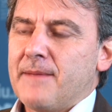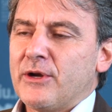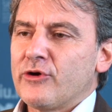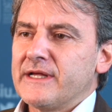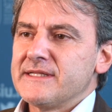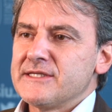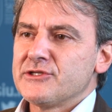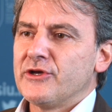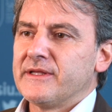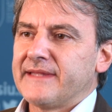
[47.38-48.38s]
e per
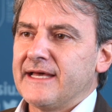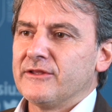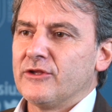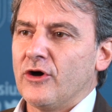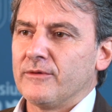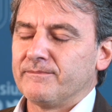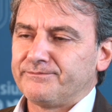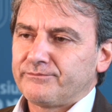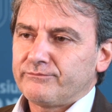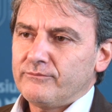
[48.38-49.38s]
organizzazione
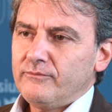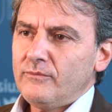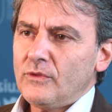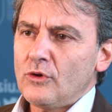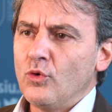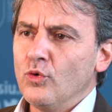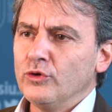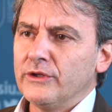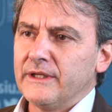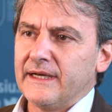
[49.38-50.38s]
intendo
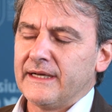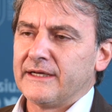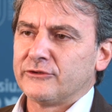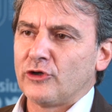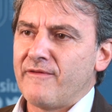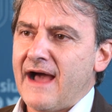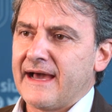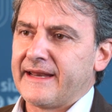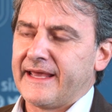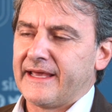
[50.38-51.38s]
un, eh,
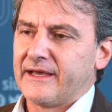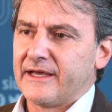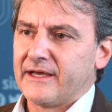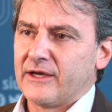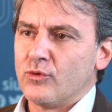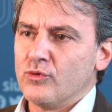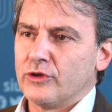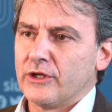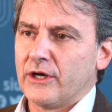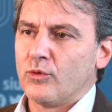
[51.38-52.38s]
trovare eh,
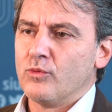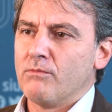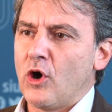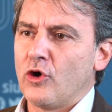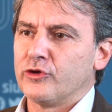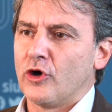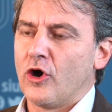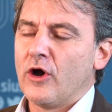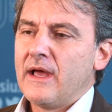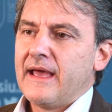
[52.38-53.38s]
un, un
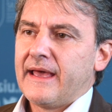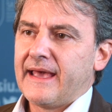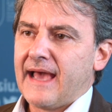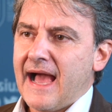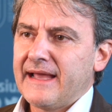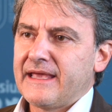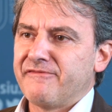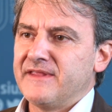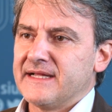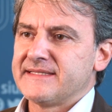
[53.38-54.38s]
modo eh,
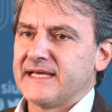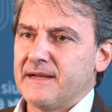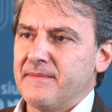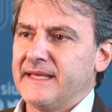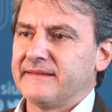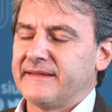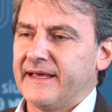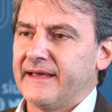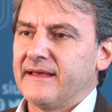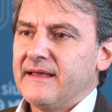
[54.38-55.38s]
anche
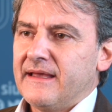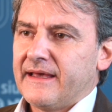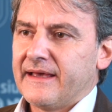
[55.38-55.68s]
finanziariamente